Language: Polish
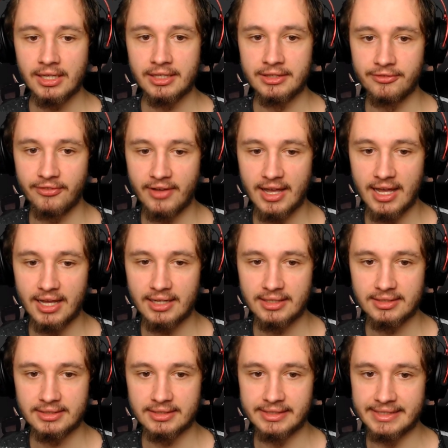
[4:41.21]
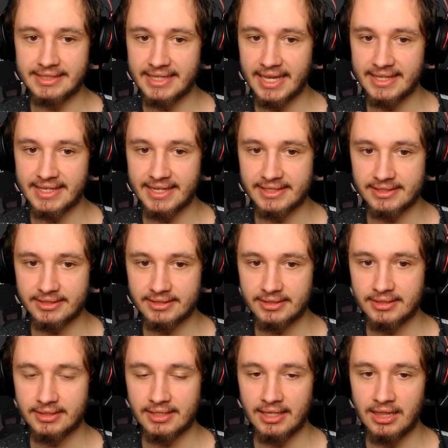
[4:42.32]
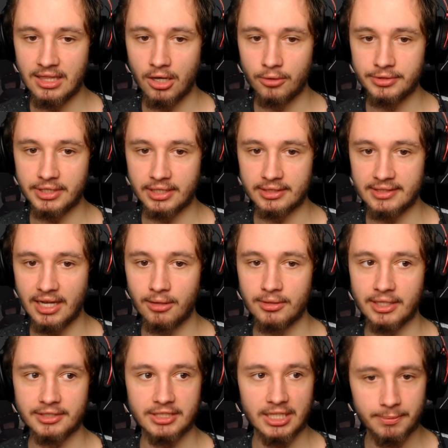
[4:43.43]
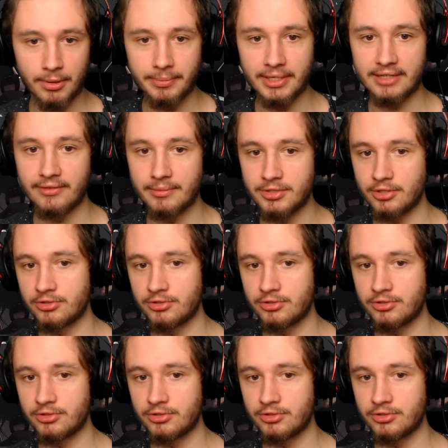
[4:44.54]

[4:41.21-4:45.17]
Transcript: 2, 1, Loading Download i pobiera wam się,